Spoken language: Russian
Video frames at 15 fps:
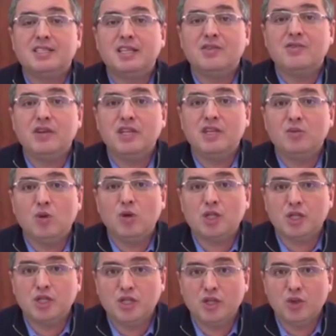Если вы не
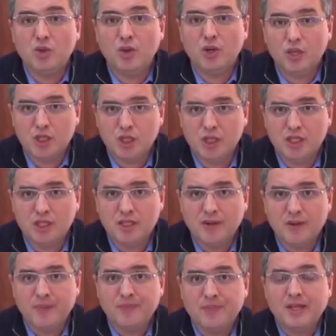можете ее решить,
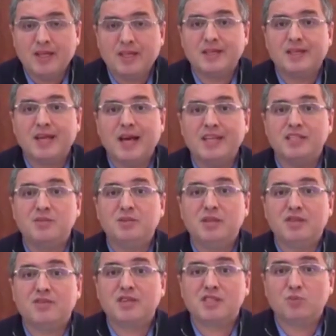дайте
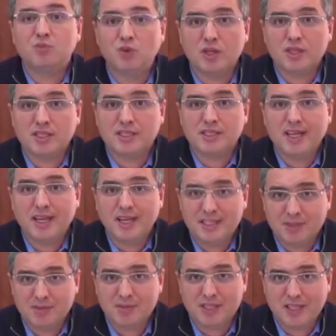мне возможность
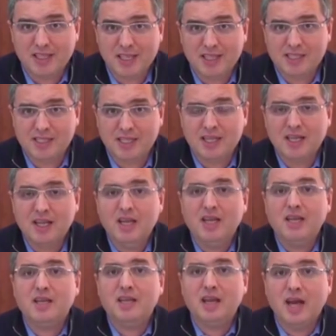этим заняться,
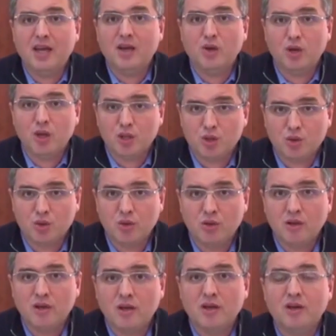я ее
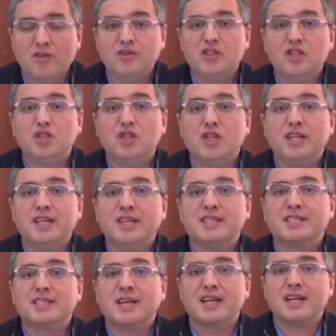решу в
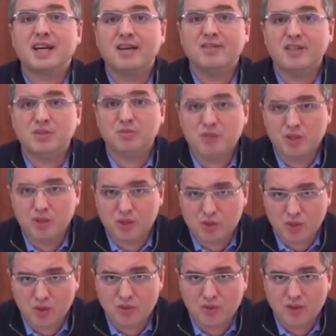течение 48
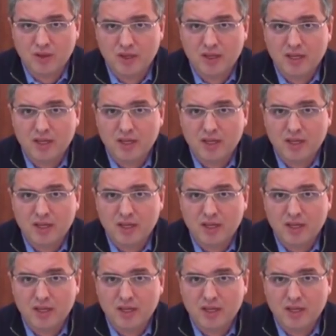часов.